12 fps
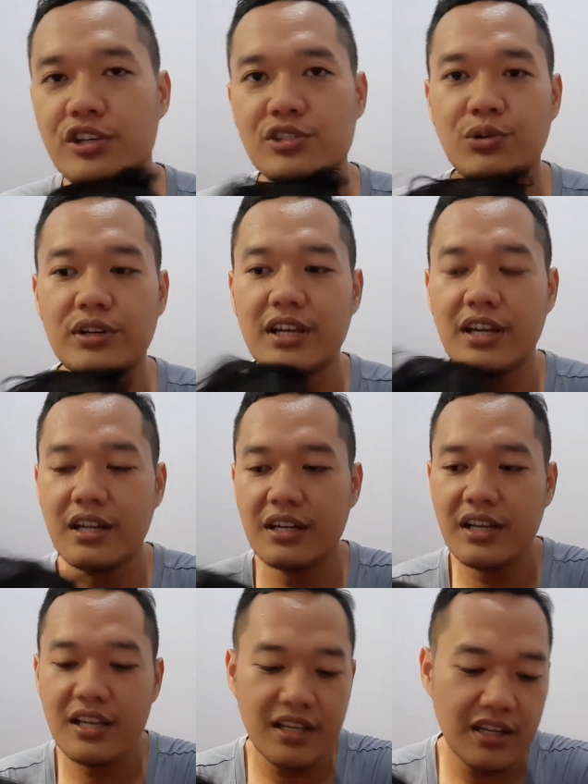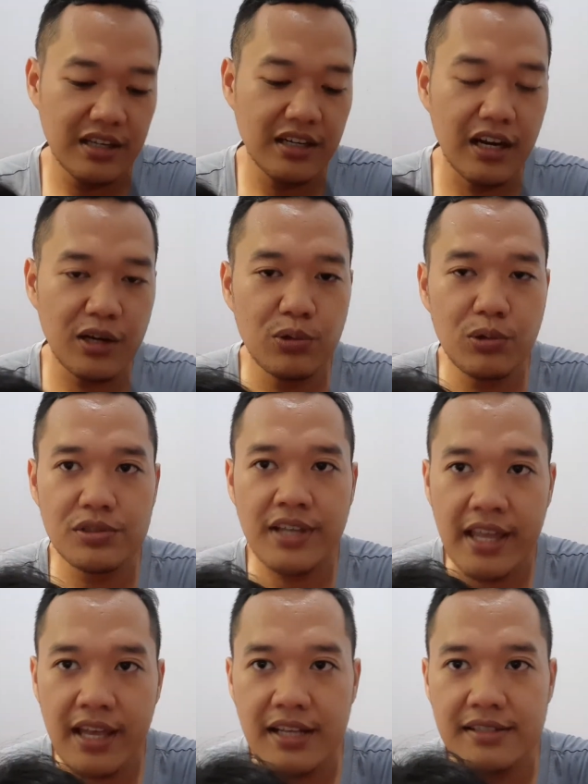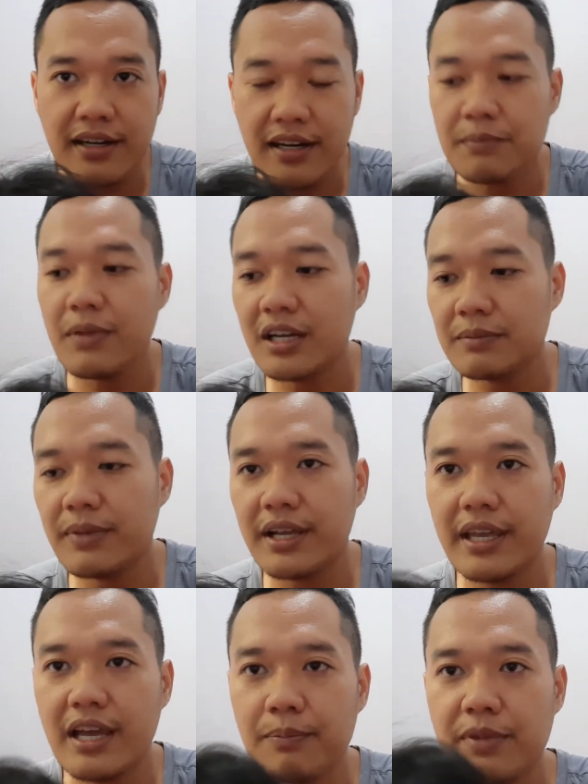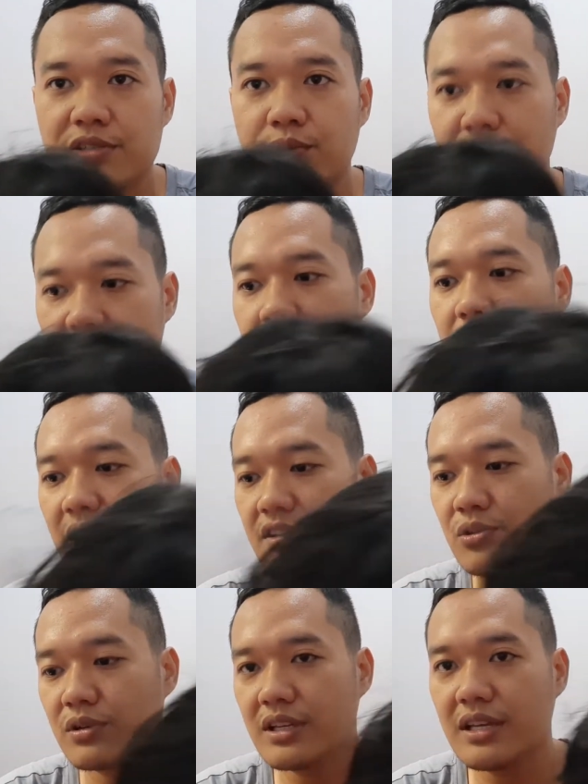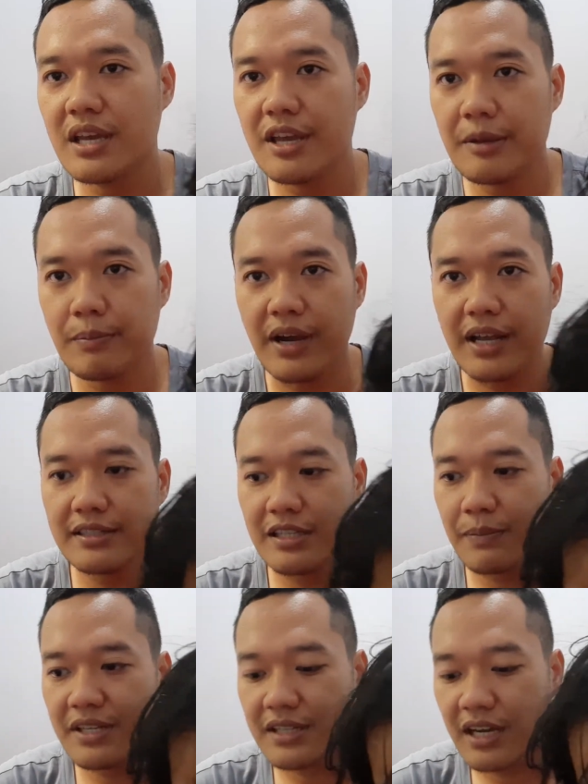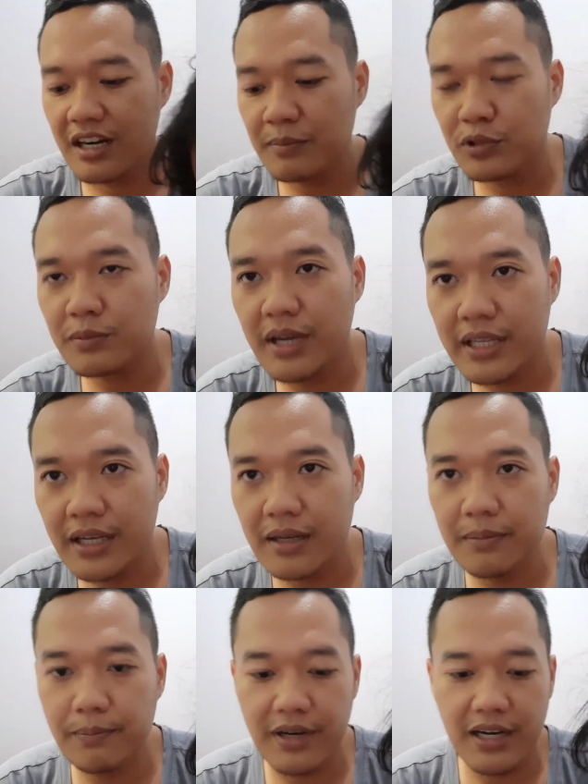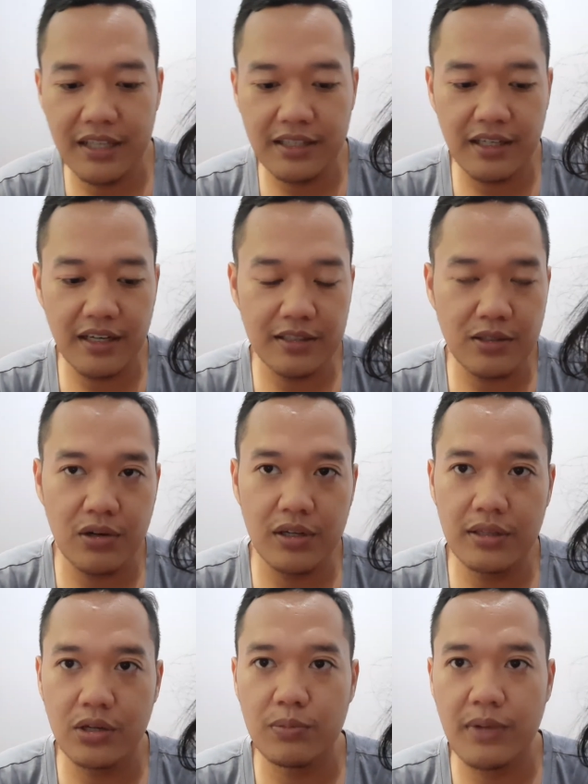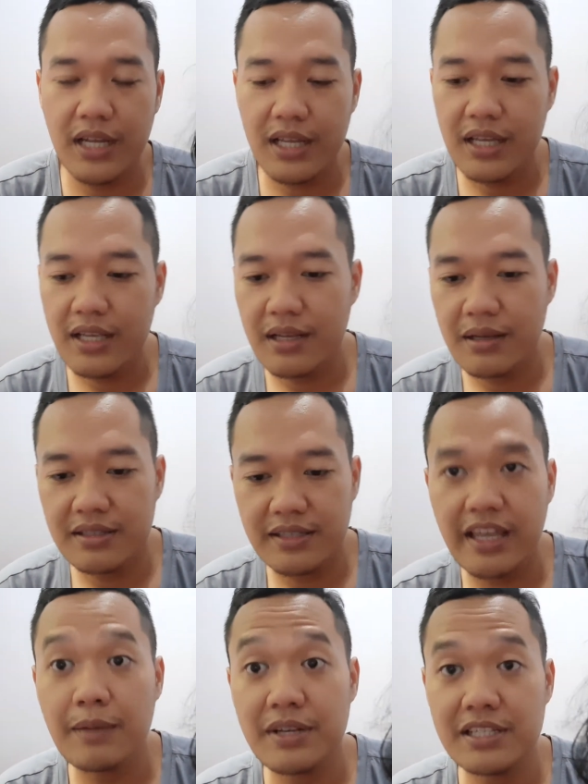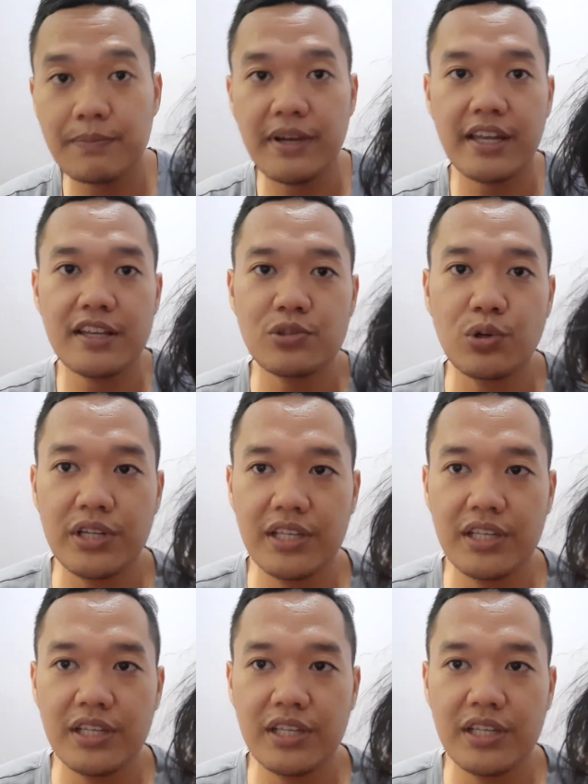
Sony karena dari dulu saya sering banget pakai HP Sony, merek Sony. Bahkan sampai sekarang pun banyak peralatan elektronik di rumah saya masih pakai Sony